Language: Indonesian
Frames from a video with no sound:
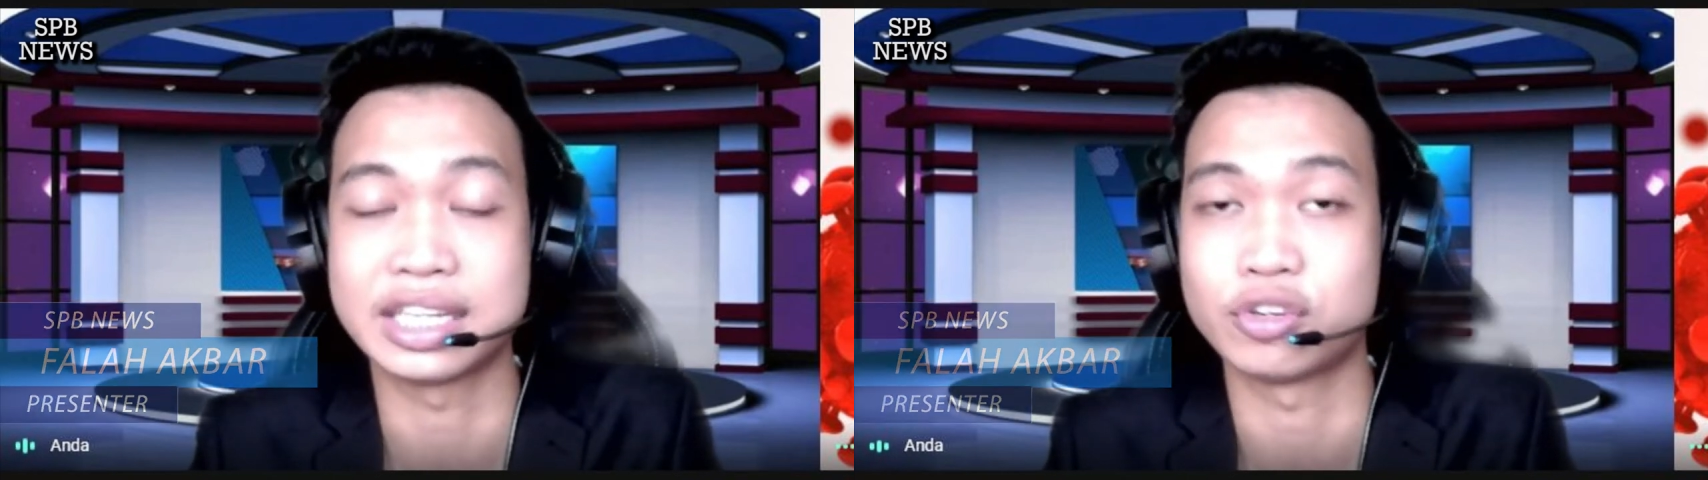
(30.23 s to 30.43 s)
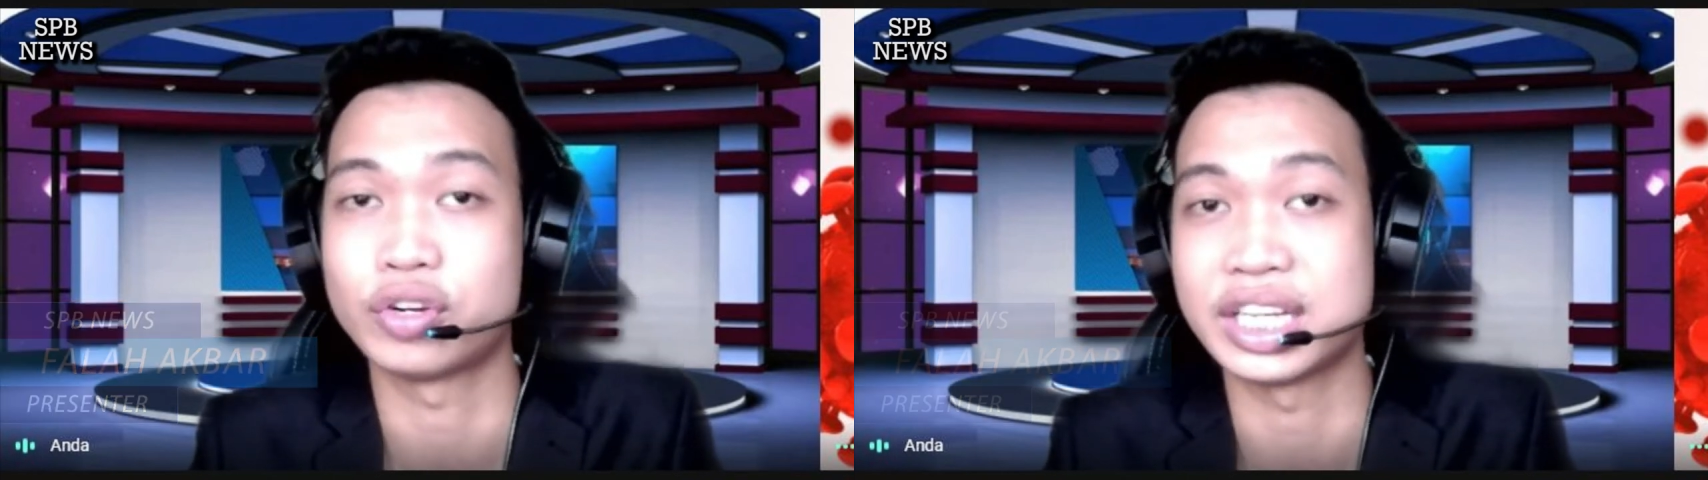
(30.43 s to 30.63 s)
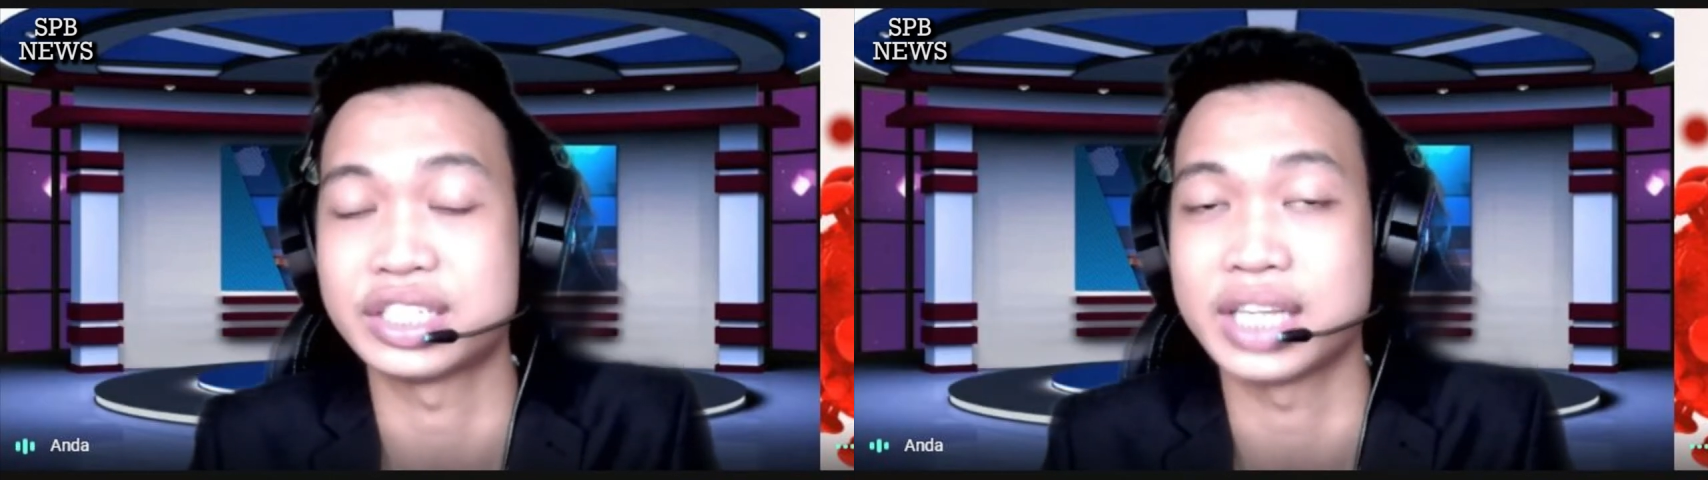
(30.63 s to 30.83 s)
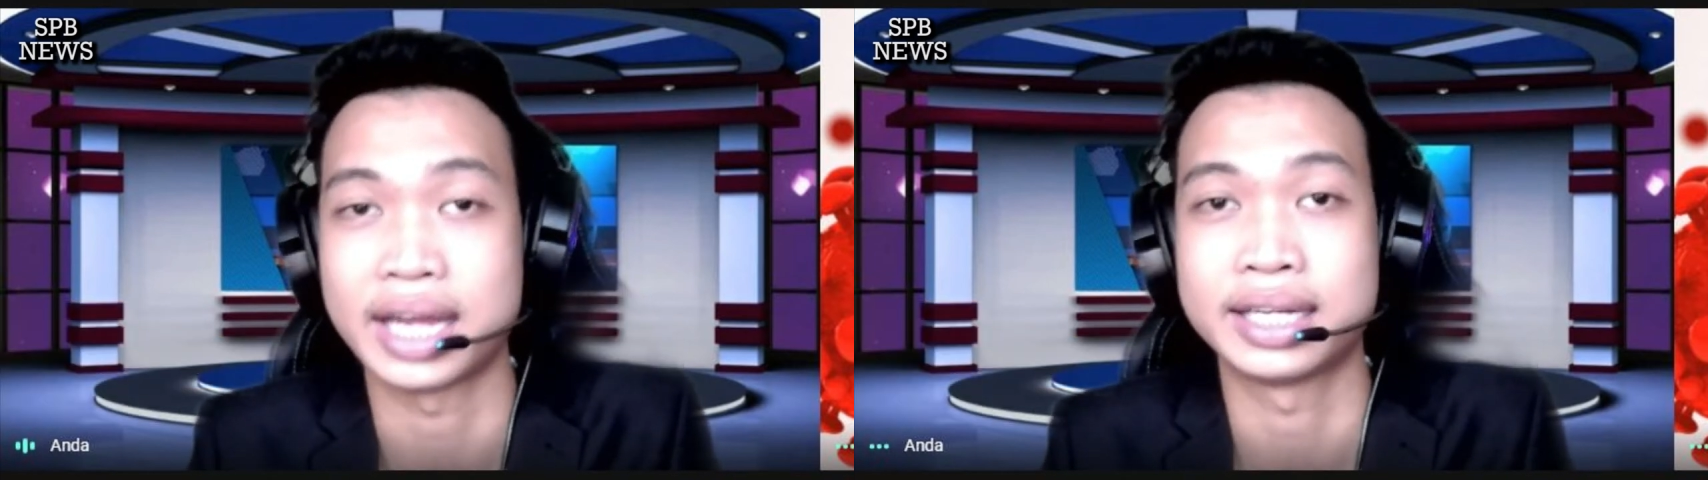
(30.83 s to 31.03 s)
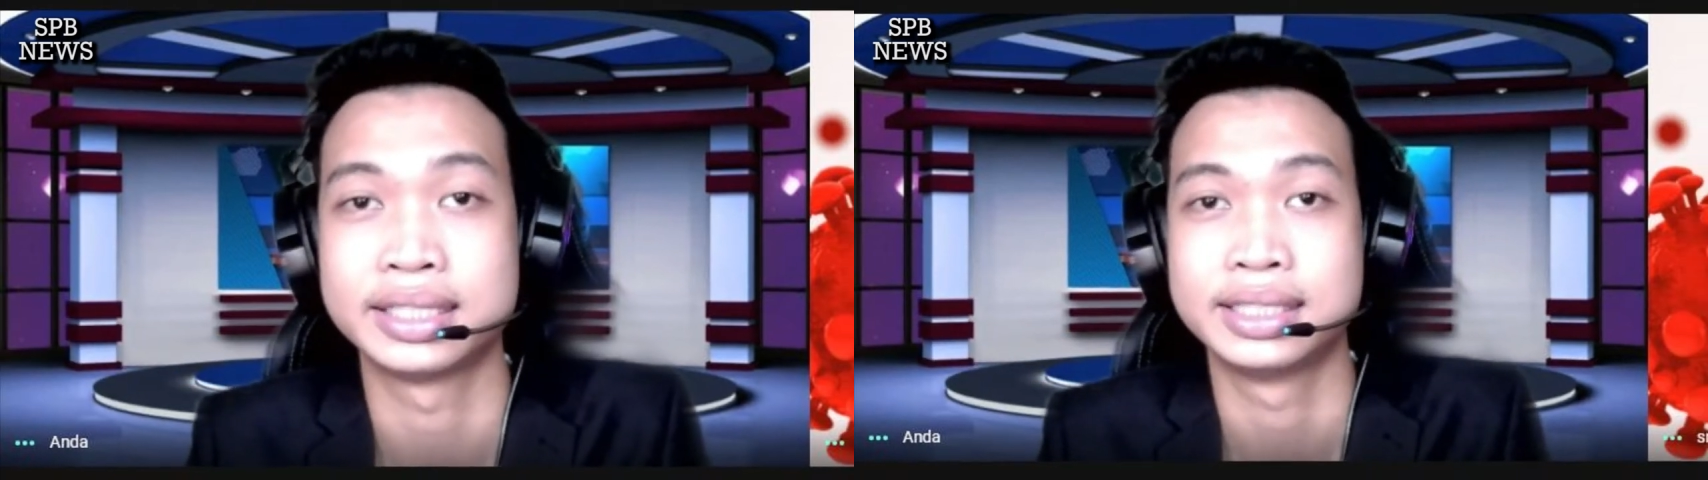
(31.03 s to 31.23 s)
Indonesia.
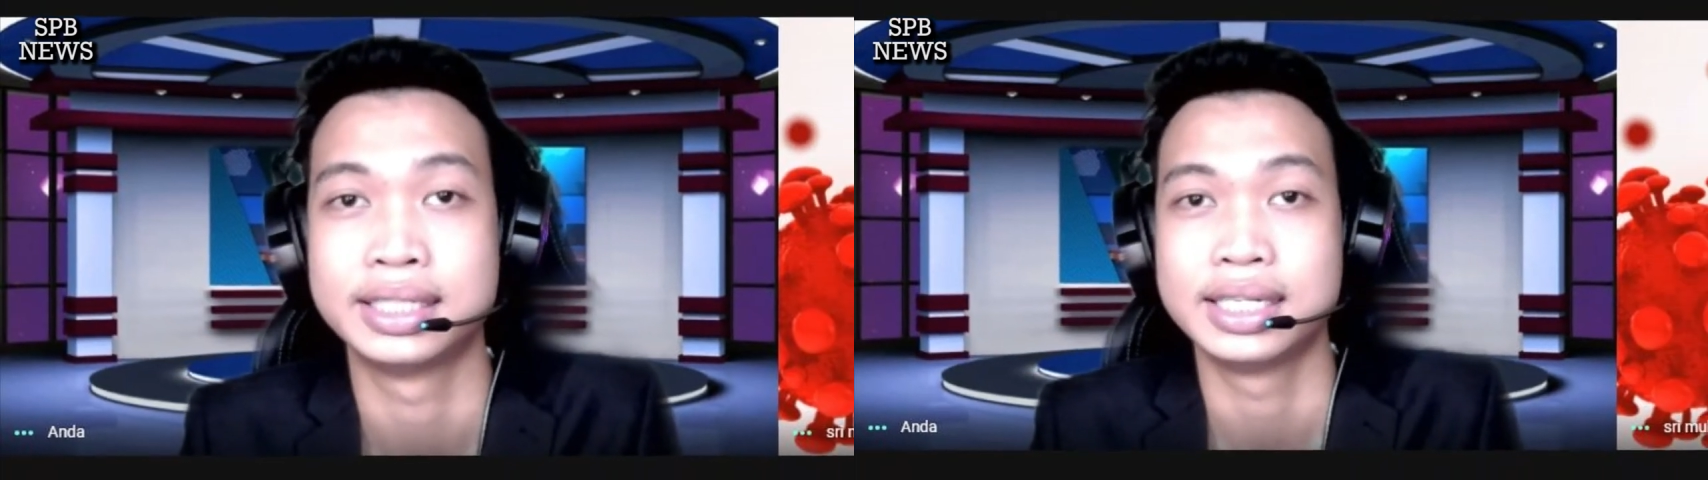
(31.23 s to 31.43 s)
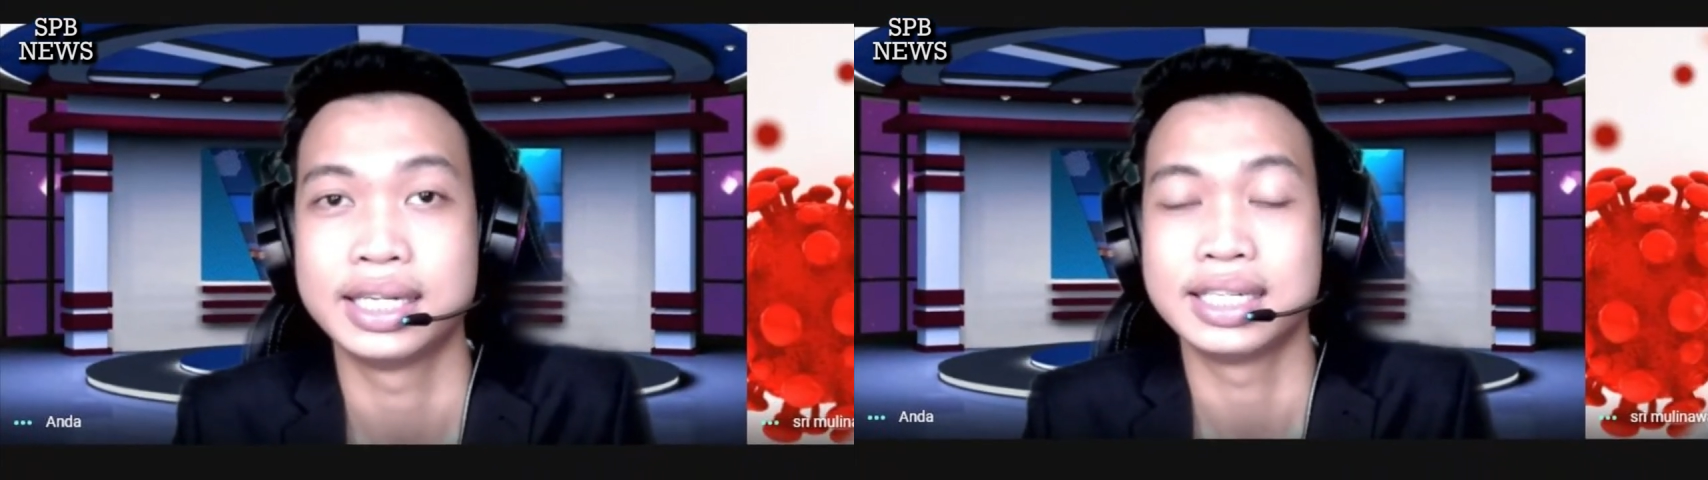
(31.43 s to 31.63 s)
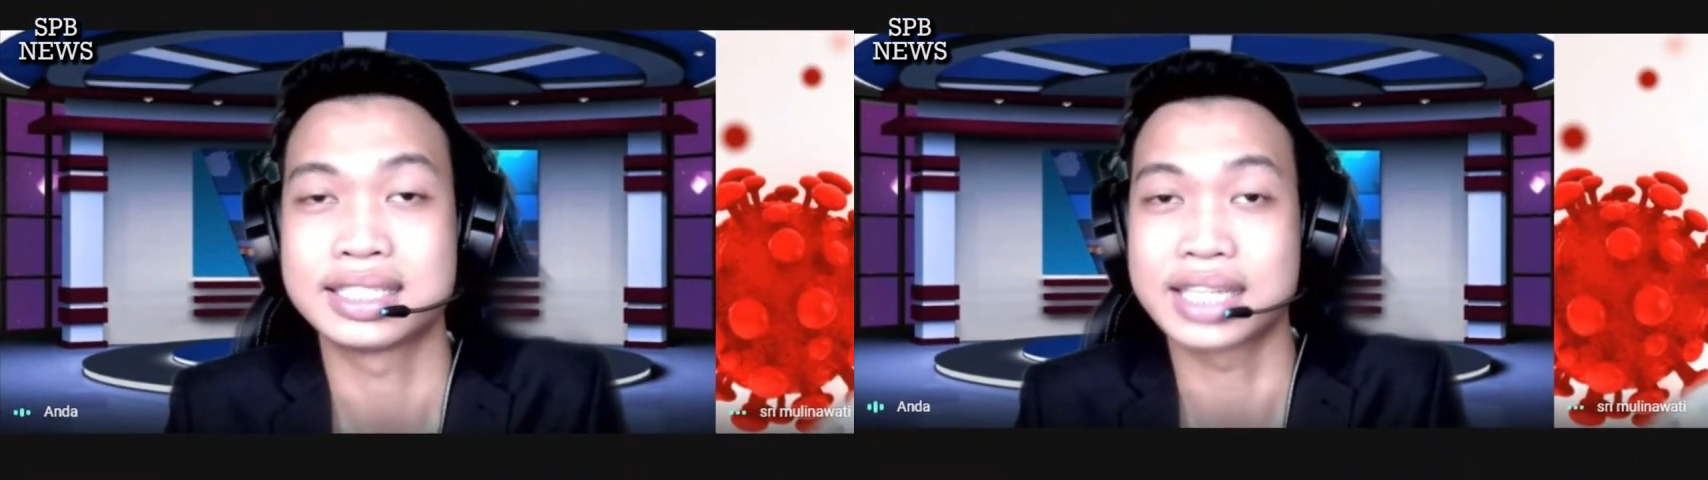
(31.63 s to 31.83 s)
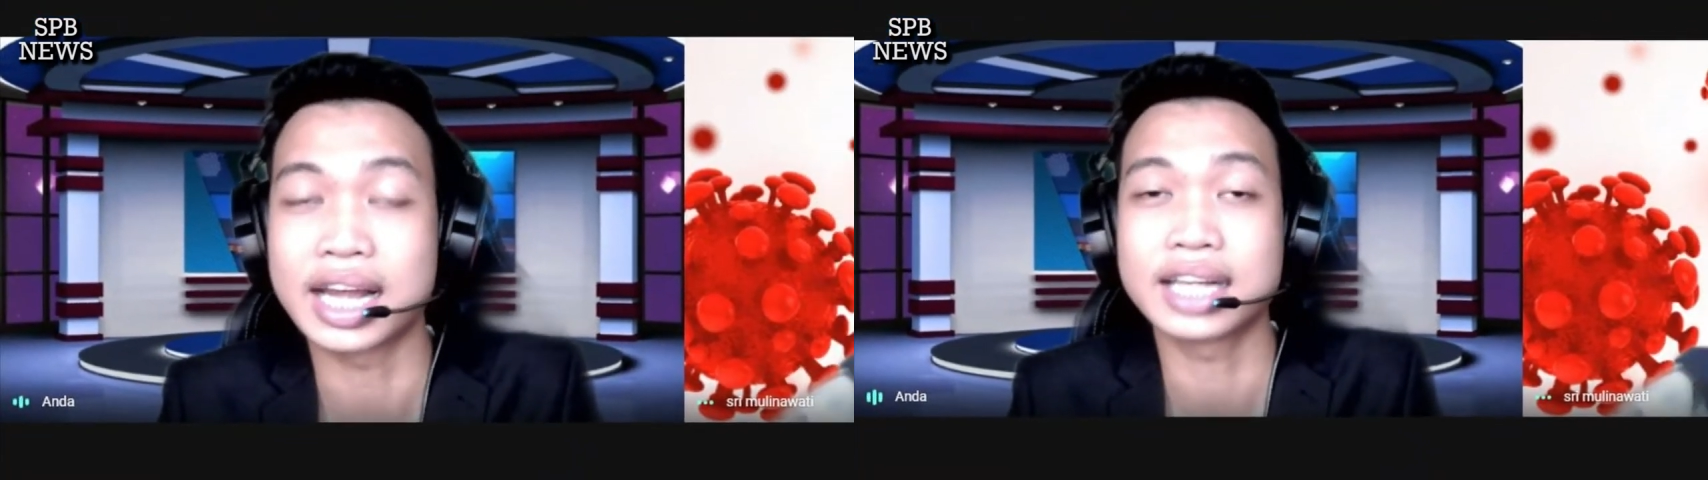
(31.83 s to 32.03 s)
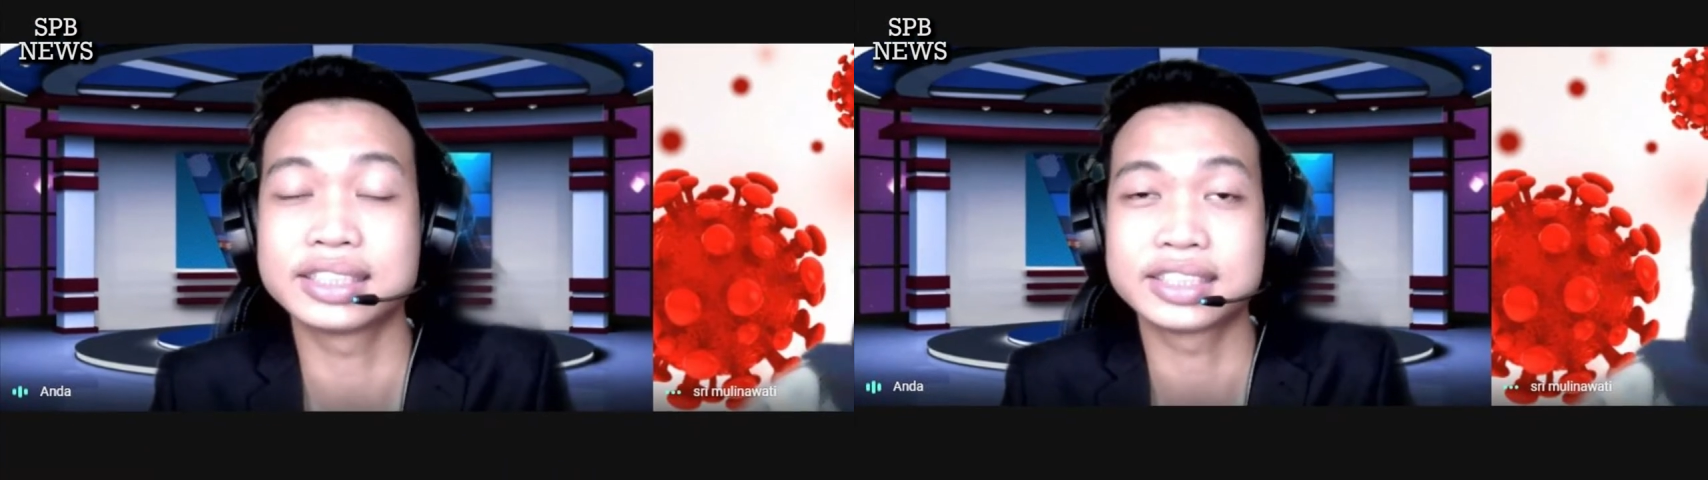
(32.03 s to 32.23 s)

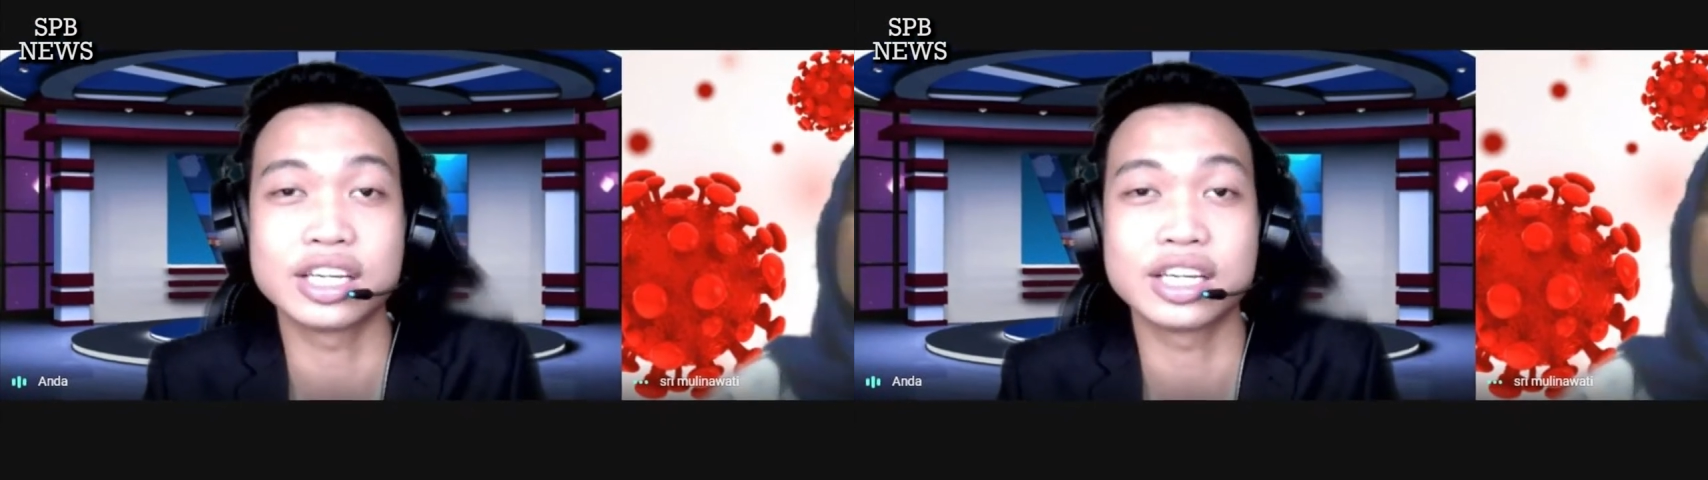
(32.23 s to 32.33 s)
Sekarang saya